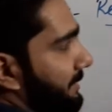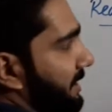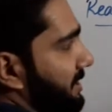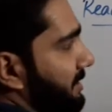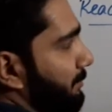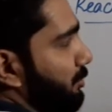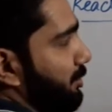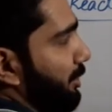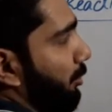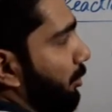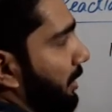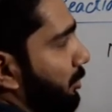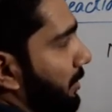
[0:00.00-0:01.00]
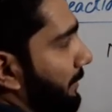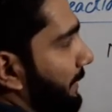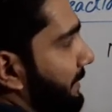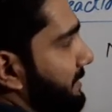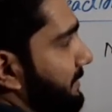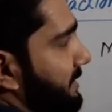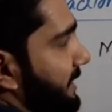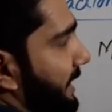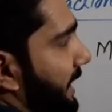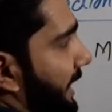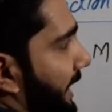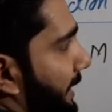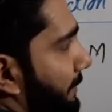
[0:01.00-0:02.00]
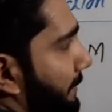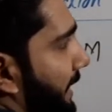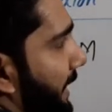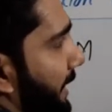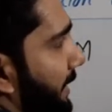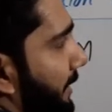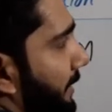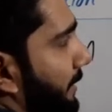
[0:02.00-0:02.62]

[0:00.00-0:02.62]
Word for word: ये रिएक्शन प्रोसीड होगा तो हमारे पास बन जाएगा एम एन